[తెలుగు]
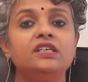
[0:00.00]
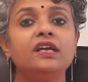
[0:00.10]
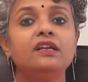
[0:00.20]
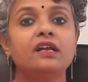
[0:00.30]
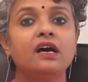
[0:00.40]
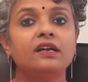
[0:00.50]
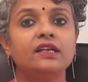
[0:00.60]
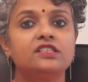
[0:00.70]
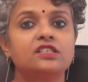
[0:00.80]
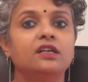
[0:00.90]

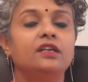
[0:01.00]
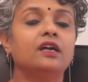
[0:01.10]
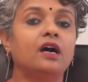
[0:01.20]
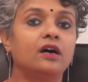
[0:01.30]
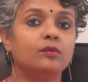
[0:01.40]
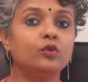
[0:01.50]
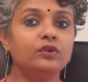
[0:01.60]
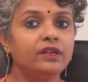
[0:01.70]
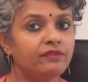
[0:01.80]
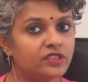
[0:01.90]
జిఎన్ఆర్హెచ్ అనే
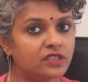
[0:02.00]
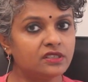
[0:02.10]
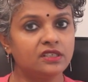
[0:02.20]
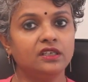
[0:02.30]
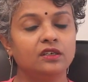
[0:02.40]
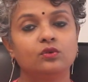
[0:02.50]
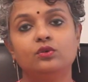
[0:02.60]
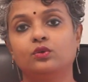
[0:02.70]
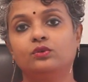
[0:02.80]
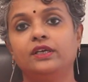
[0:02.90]
హార్మోన్ డెఫిషియన్సీ
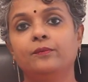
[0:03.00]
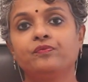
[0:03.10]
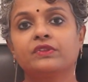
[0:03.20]
ఉంటుంది